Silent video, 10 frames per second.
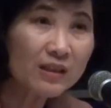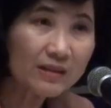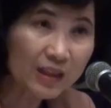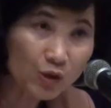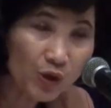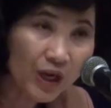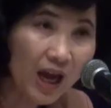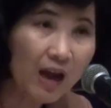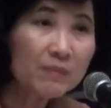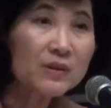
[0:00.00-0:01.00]
ตั้งแต่ต้น
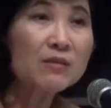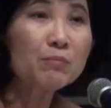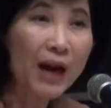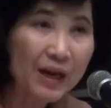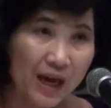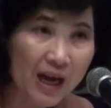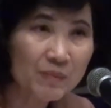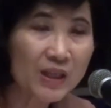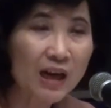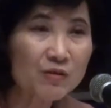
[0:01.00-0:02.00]
น้ำถึงปลาย
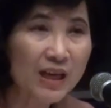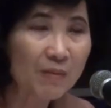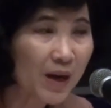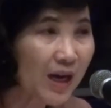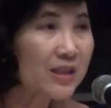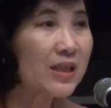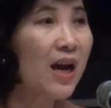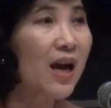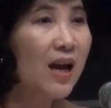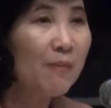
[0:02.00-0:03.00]
น้ำที่เราสามารถจะ